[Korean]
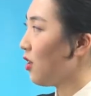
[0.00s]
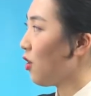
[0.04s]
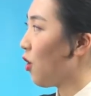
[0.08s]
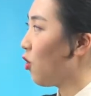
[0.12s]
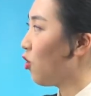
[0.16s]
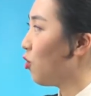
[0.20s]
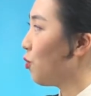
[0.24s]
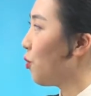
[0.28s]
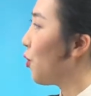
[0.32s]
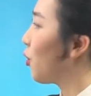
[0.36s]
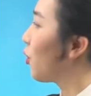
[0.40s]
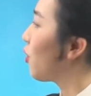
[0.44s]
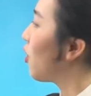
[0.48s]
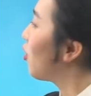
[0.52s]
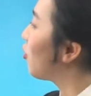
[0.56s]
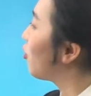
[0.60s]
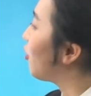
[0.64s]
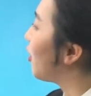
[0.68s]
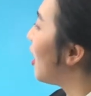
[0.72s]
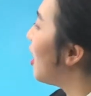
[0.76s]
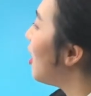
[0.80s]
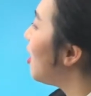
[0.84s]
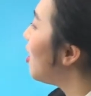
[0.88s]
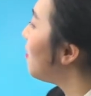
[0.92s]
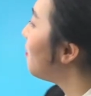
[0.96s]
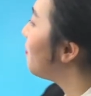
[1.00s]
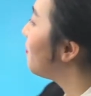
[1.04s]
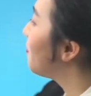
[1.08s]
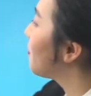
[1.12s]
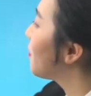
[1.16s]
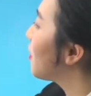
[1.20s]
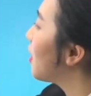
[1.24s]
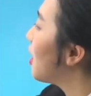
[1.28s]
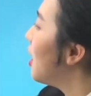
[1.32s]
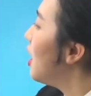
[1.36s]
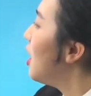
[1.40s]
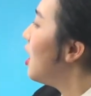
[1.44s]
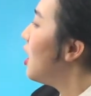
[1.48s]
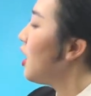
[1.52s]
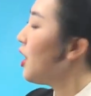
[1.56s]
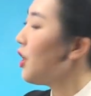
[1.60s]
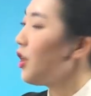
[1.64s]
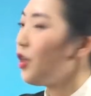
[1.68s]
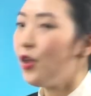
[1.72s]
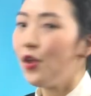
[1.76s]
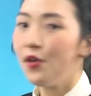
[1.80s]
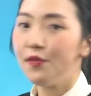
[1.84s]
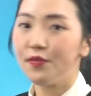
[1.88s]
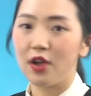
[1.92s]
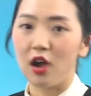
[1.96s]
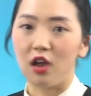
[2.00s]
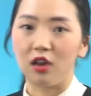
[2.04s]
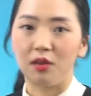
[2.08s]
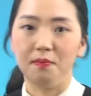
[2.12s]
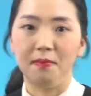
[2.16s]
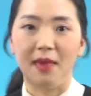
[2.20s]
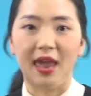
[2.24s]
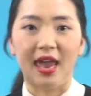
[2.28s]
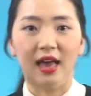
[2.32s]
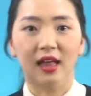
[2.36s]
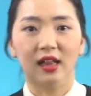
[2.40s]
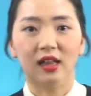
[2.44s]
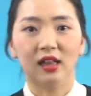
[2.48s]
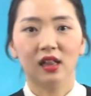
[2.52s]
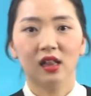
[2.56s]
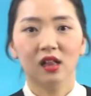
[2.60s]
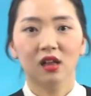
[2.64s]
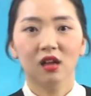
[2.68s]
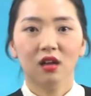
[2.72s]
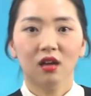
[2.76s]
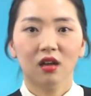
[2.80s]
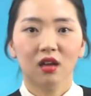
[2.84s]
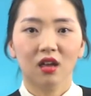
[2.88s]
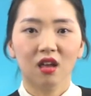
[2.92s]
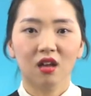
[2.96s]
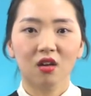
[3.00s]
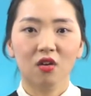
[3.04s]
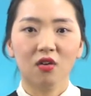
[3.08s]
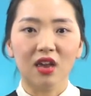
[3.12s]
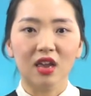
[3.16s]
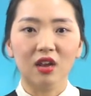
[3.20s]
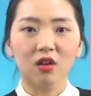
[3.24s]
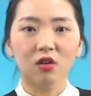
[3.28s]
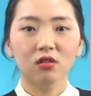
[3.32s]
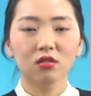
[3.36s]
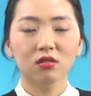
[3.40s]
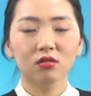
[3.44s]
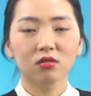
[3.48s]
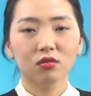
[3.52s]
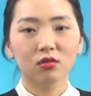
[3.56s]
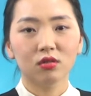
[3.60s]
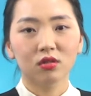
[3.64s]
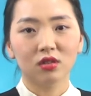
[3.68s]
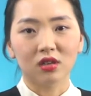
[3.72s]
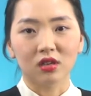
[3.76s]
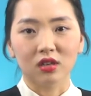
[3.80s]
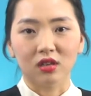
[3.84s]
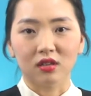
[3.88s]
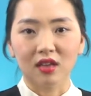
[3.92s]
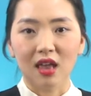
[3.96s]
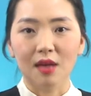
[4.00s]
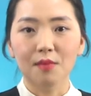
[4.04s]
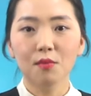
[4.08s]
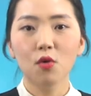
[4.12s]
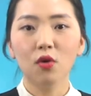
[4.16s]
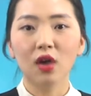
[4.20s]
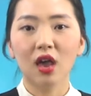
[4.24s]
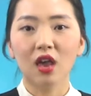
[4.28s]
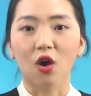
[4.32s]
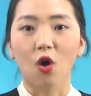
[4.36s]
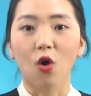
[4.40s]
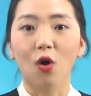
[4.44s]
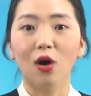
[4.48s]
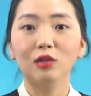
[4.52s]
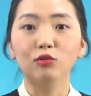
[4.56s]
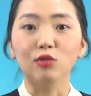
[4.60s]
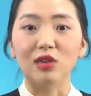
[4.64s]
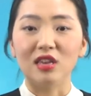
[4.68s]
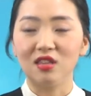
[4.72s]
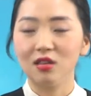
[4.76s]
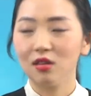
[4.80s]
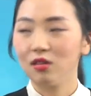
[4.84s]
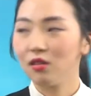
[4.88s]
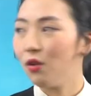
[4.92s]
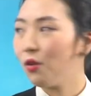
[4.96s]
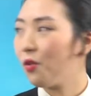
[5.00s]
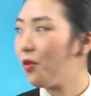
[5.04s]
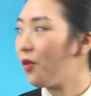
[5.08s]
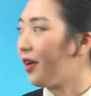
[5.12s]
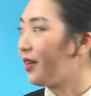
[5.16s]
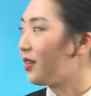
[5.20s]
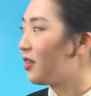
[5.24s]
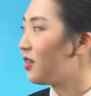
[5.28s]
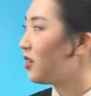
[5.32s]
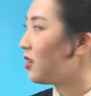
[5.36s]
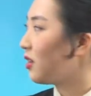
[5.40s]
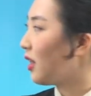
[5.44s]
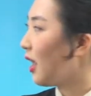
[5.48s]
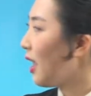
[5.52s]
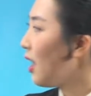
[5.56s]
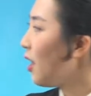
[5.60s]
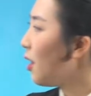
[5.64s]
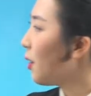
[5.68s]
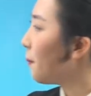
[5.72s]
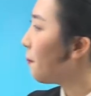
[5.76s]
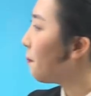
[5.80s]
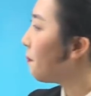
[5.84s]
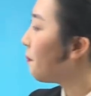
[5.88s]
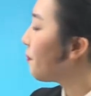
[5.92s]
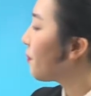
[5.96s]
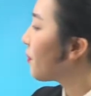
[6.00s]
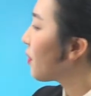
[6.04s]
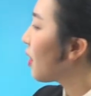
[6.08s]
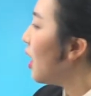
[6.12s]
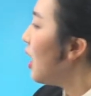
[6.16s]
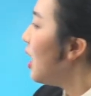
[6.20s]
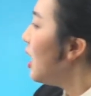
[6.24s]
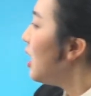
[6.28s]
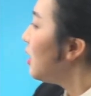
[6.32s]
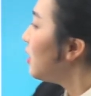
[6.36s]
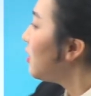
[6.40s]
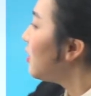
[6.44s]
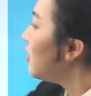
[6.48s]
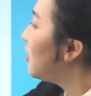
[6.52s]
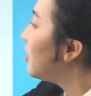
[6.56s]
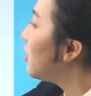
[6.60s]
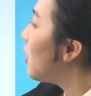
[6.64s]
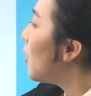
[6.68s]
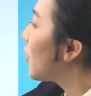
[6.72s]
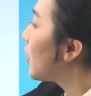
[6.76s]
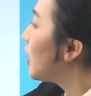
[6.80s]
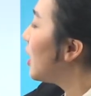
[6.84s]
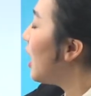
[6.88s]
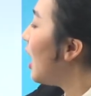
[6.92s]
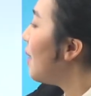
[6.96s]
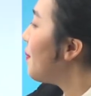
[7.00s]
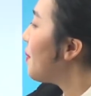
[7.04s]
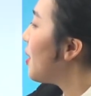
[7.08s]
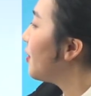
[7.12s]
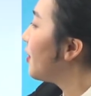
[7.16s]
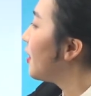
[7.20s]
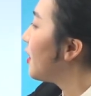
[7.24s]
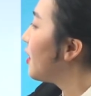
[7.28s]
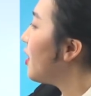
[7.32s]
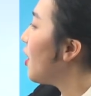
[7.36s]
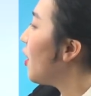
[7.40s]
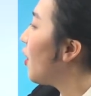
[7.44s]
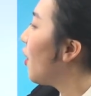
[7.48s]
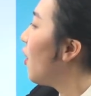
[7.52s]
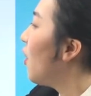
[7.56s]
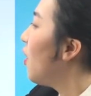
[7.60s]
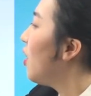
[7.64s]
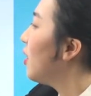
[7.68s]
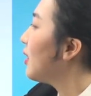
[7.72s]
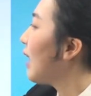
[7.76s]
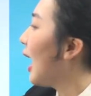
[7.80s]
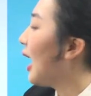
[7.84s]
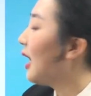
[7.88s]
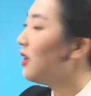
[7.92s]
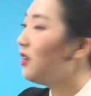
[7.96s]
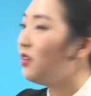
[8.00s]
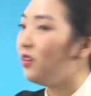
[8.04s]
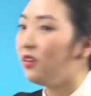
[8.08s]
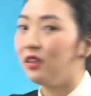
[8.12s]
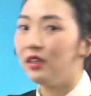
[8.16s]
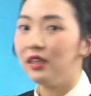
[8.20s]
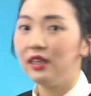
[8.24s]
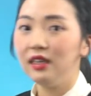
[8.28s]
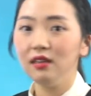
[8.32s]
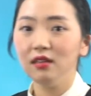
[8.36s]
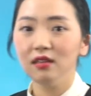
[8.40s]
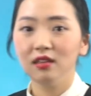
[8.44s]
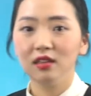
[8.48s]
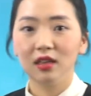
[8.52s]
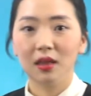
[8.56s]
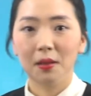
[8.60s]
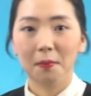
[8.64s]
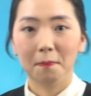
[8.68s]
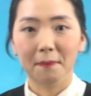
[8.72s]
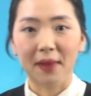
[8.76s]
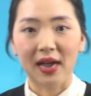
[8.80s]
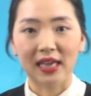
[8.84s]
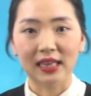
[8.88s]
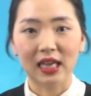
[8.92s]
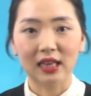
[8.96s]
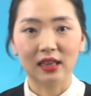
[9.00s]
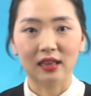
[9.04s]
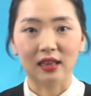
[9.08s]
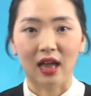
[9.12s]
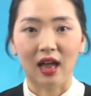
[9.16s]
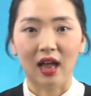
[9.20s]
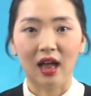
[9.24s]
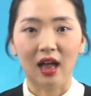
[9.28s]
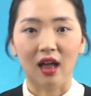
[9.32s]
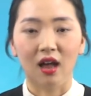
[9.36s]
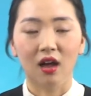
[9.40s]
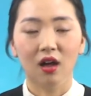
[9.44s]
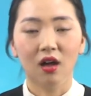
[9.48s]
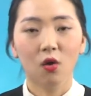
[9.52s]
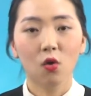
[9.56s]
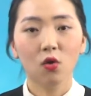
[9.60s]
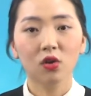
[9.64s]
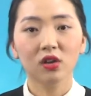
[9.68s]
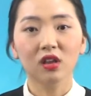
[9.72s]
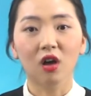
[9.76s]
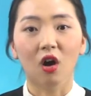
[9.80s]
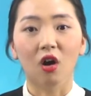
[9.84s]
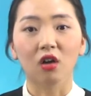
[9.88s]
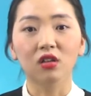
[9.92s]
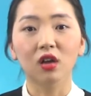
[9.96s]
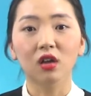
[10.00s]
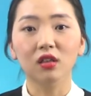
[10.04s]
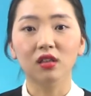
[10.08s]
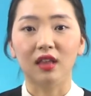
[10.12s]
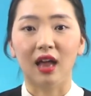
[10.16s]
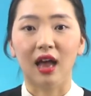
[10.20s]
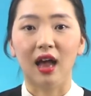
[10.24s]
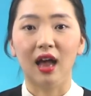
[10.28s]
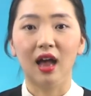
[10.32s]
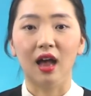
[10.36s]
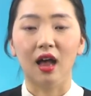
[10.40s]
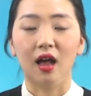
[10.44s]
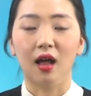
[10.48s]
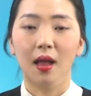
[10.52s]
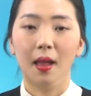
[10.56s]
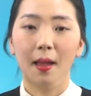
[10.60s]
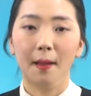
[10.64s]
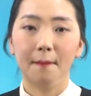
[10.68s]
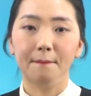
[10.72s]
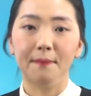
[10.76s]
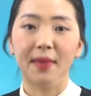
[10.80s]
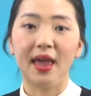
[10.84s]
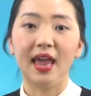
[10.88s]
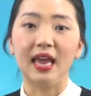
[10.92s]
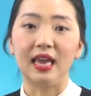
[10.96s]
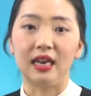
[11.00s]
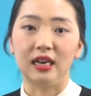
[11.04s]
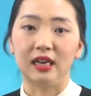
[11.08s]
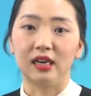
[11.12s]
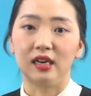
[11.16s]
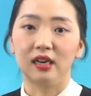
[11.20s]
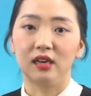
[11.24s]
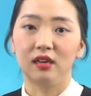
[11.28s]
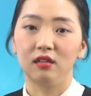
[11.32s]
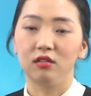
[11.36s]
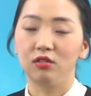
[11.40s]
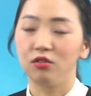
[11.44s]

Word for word: 경우 볼 거고요. You've got mail. 이거 이런 그 제목의 영화도 있었던 것 같은데요. 직역을 하면은요. 당신은 받았다 혹은 얻었다 메일을